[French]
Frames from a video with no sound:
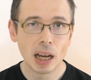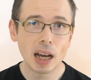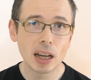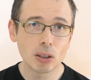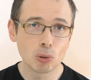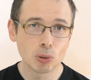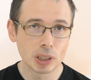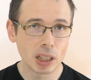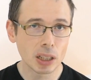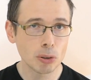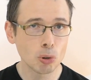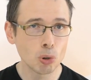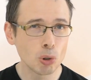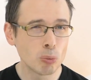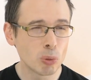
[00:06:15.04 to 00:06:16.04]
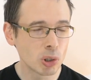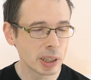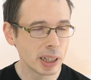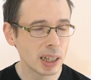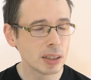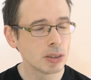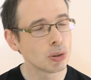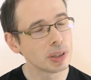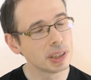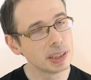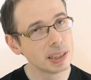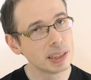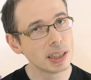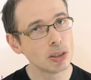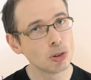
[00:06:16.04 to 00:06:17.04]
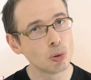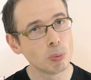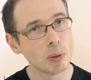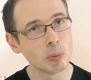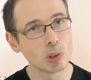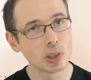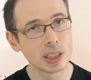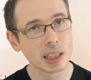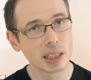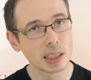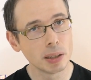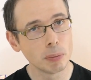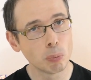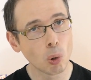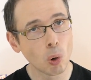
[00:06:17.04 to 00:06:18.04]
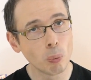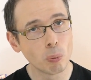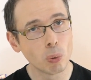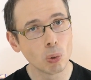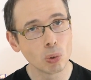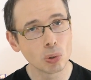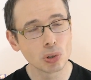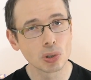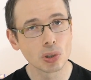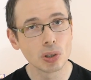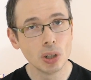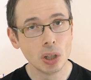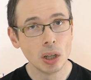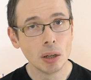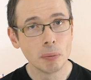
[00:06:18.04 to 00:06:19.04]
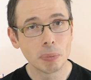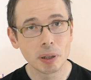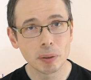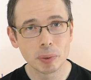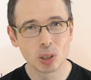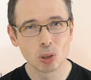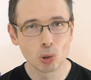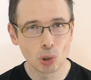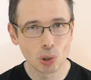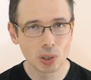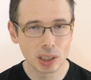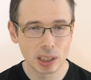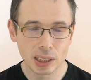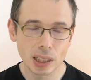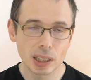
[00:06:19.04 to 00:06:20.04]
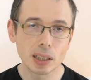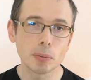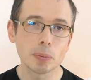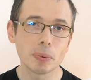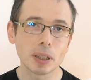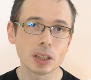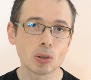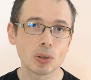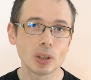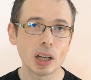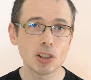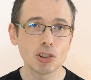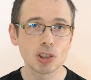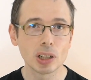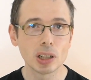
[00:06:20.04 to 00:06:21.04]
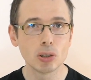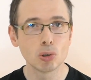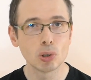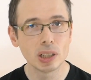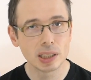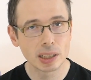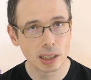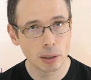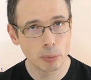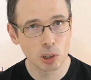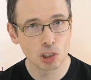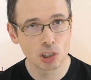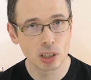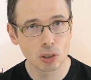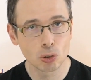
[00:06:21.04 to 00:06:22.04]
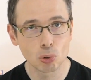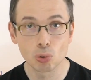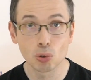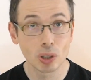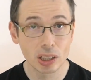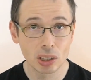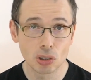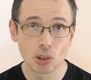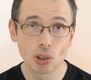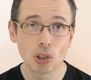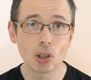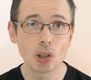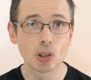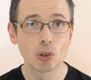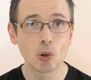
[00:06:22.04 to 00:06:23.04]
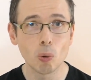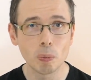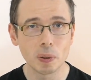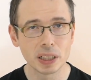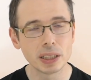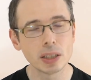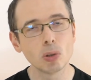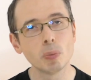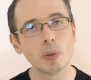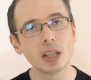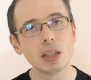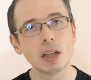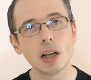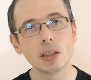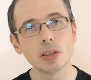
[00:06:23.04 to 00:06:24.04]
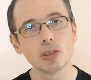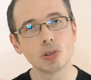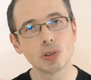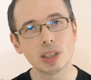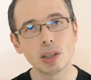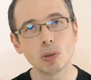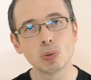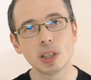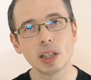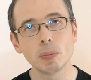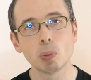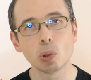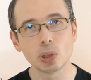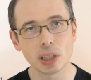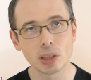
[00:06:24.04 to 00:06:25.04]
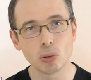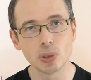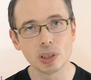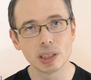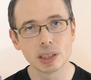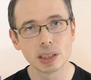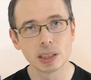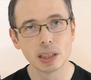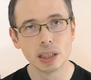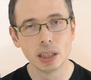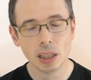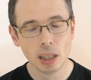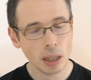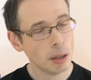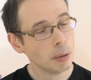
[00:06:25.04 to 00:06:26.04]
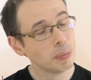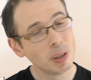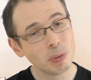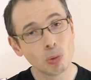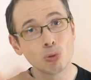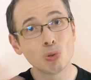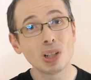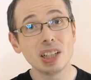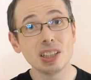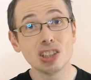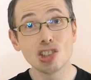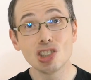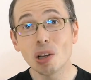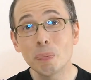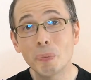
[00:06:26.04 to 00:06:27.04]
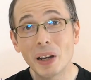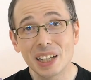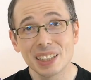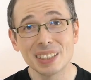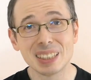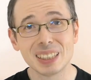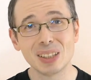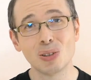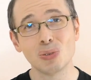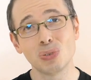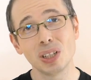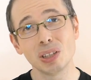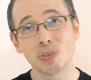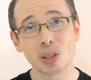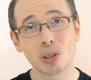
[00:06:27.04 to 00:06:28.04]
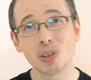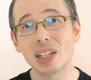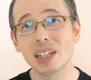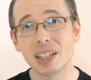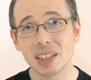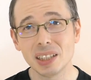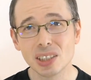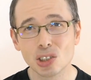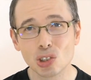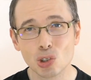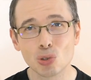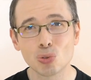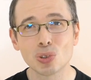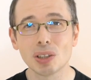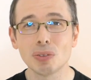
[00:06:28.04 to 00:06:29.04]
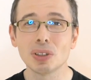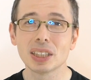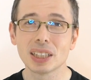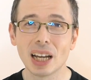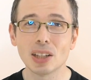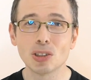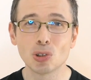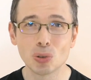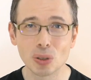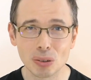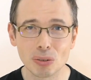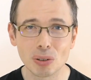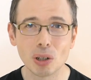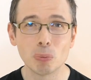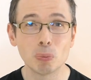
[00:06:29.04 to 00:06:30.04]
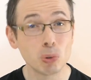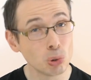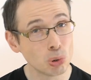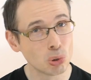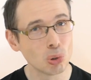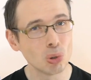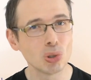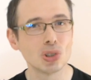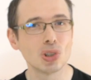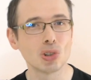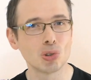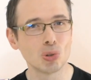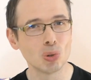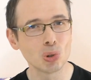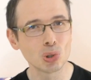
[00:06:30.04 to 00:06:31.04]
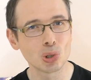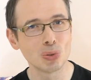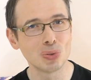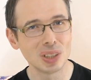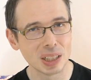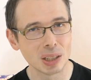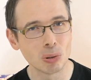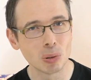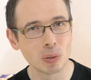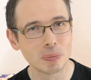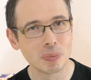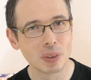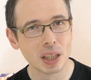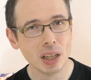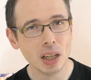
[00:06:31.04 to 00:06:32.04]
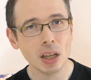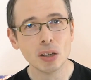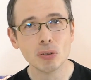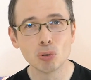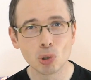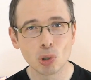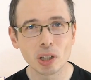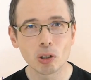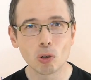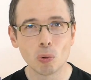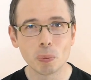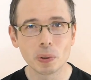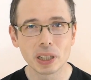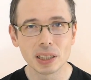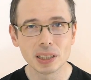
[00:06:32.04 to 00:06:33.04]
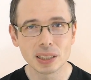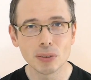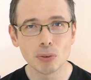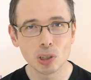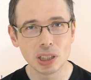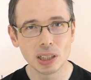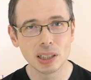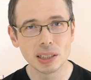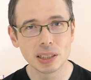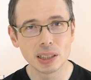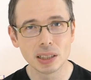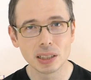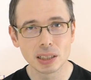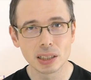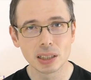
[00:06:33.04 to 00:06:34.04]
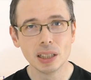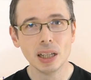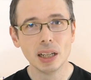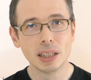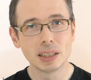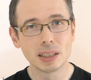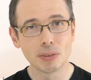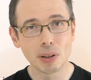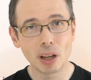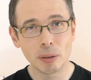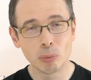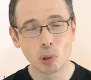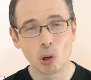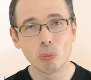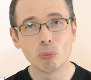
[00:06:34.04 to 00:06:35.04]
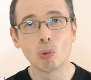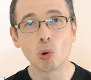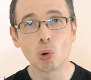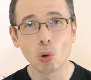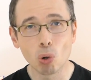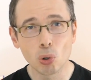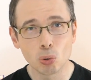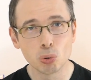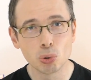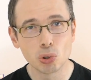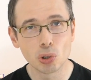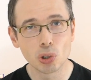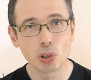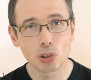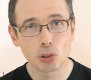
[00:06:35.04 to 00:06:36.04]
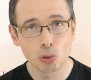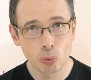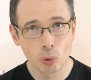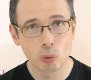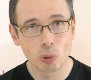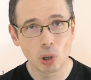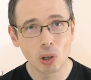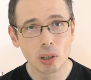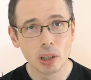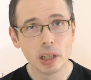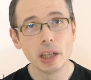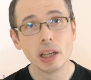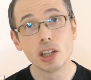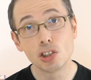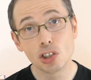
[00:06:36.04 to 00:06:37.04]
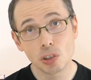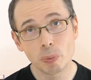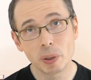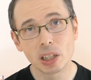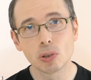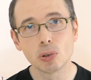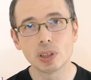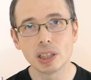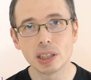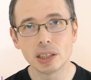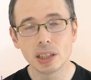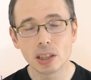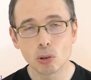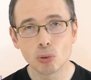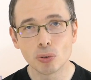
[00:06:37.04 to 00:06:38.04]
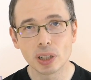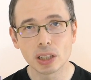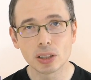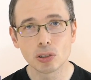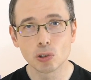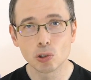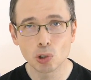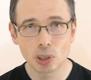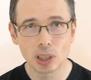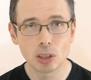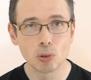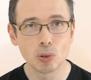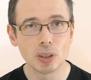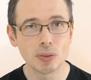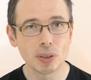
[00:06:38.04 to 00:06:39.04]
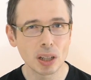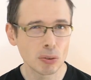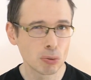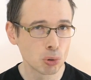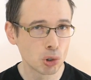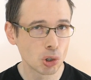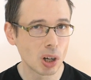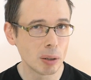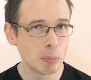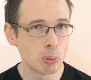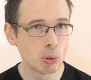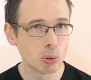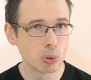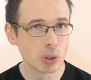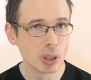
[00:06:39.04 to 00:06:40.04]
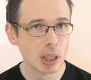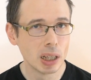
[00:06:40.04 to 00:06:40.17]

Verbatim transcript: A contrario, le manga, dans les détails supplémentaires qu'il propose, permet de creuser certains personnages et de laisser l'imagination du lecteur compléter le background de tel ou tel protagoniste. Mais me voilà déjà parti en fait vers une analyse que je vous inviterai à suivre plus tôt dans une autre vidéo. Vous l'aurez compris, Seven Deadly Sins, c'est vraiment mon gros coup de cœur du moment, et j'espère que cette découverte de cet univers vous aura plu.